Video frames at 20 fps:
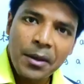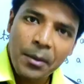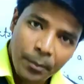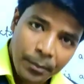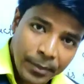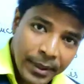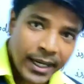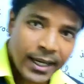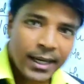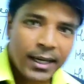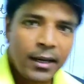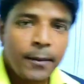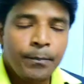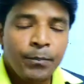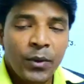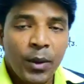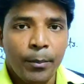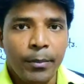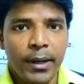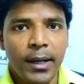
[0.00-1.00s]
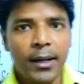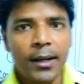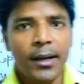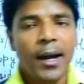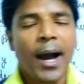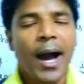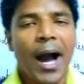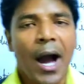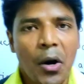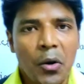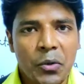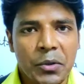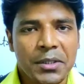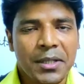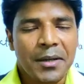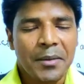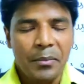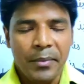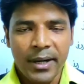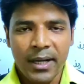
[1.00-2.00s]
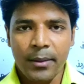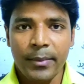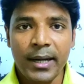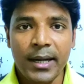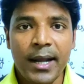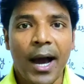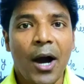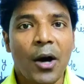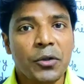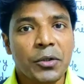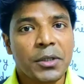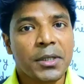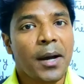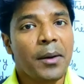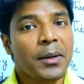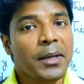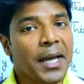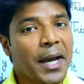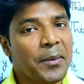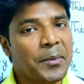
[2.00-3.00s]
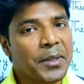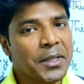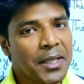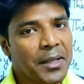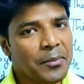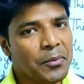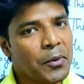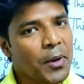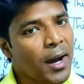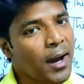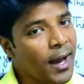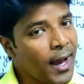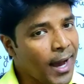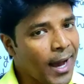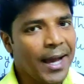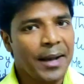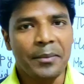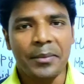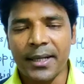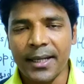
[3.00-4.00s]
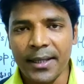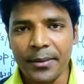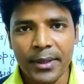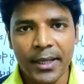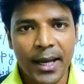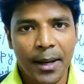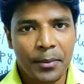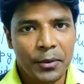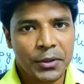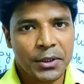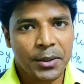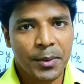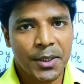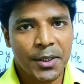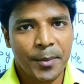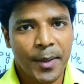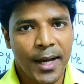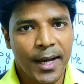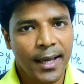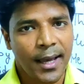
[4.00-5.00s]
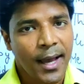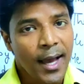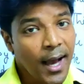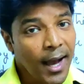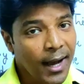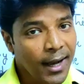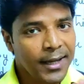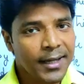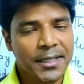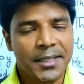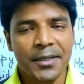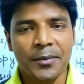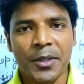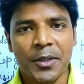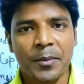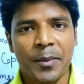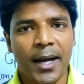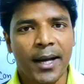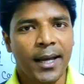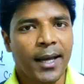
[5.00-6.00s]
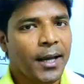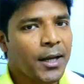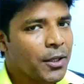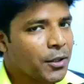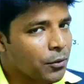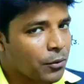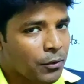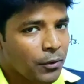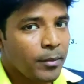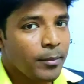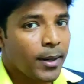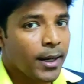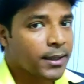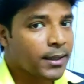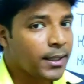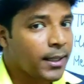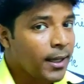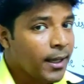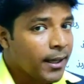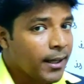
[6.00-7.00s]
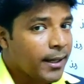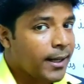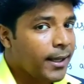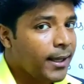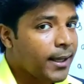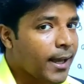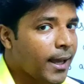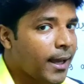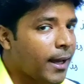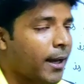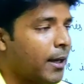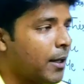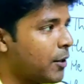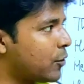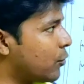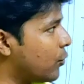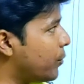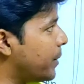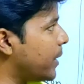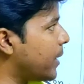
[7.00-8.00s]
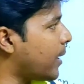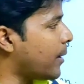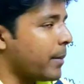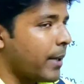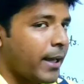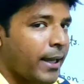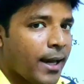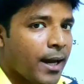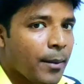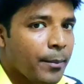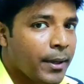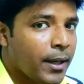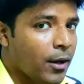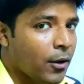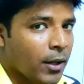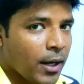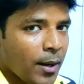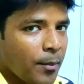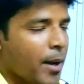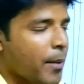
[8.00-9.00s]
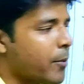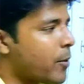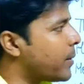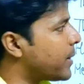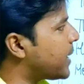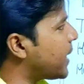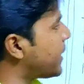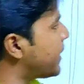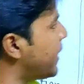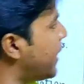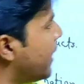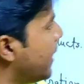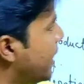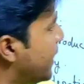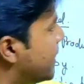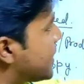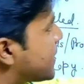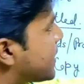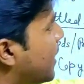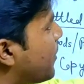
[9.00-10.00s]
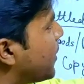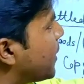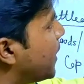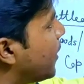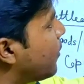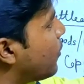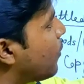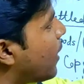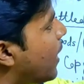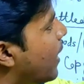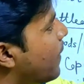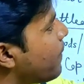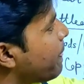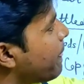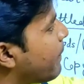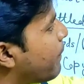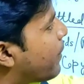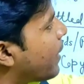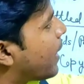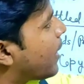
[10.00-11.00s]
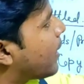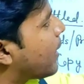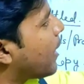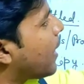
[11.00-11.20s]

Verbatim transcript: हाउस ब्रिक बिल्ड हाउस ब्रिक बिल्ड हाउस का क्या मतलब हुआ आई बिलीव कि आपको समझ में आ गया अगर समझ में आ गया तो कोई बात नहीं नहीं आया तो फिर हमें यहाँ पे और हम आपको बताते हैं इसका मतलब हुआ